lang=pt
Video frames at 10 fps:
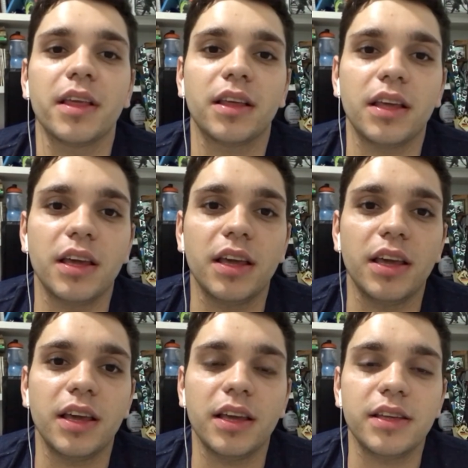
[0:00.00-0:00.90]

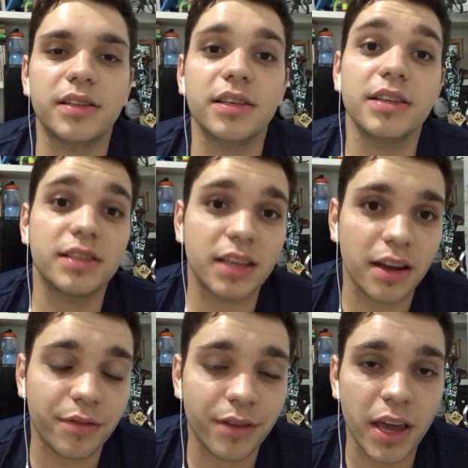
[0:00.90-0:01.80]
que se
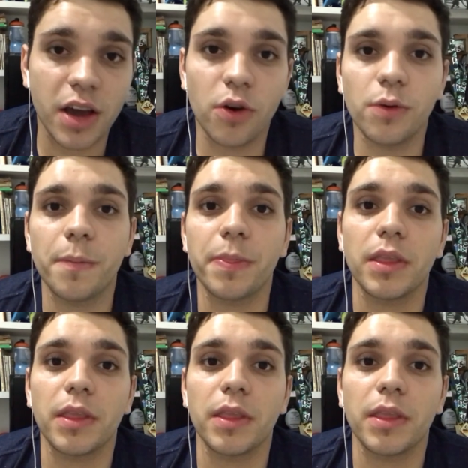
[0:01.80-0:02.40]
inscreveu.